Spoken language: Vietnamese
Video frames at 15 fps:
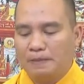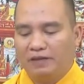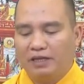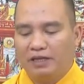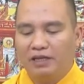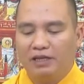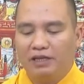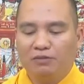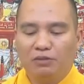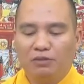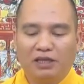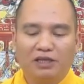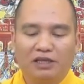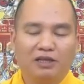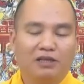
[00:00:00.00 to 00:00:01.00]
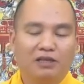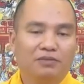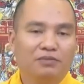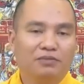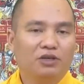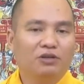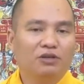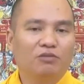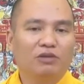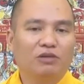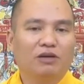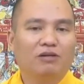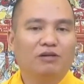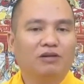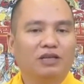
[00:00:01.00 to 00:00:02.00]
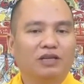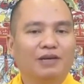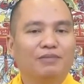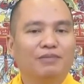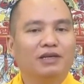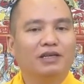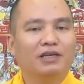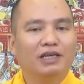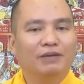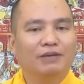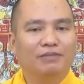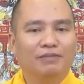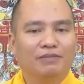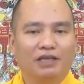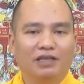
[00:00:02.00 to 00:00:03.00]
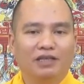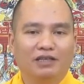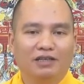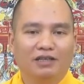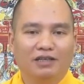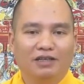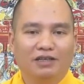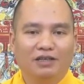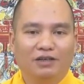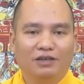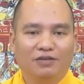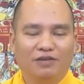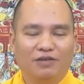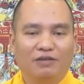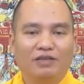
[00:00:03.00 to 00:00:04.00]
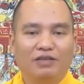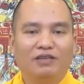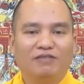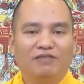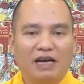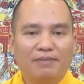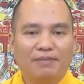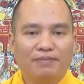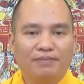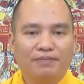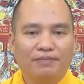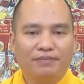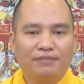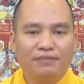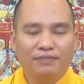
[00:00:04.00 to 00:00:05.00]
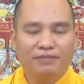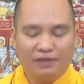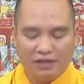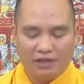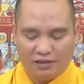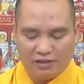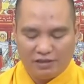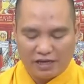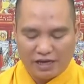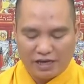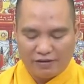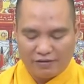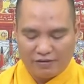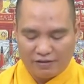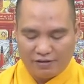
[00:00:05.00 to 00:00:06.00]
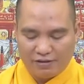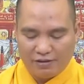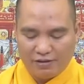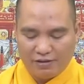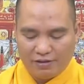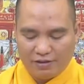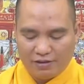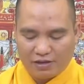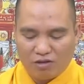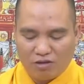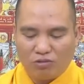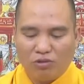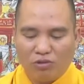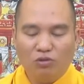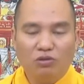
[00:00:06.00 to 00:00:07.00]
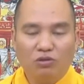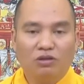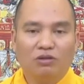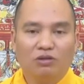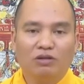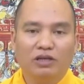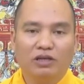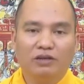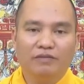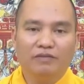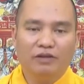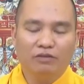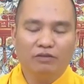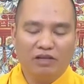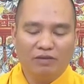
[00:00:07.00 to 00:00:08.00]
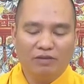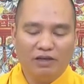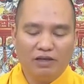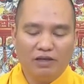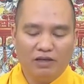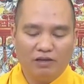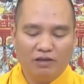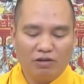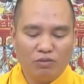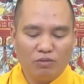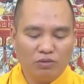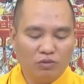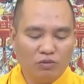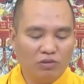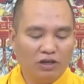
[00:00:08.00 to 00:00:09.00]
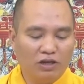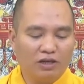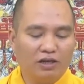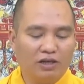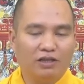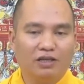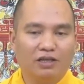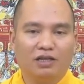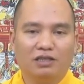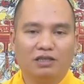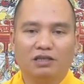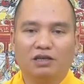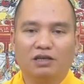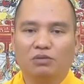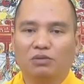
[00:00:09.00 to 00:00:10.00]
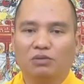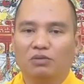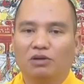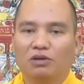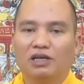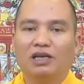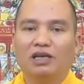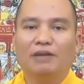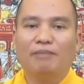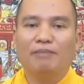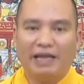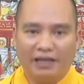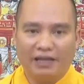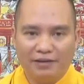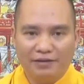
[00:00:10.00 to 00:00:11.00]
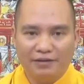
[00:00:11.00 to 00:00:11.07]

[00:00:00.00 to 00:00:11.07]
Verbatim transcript: thì để chúng ta gì cho chúng ta có thêm cái niềm tin vào chính pháp để thực hành cộng tu cho tốt hơn vì chúng ta biết là nếu cộng tu được á, thì cái sức cộng tu nó rất là mạnh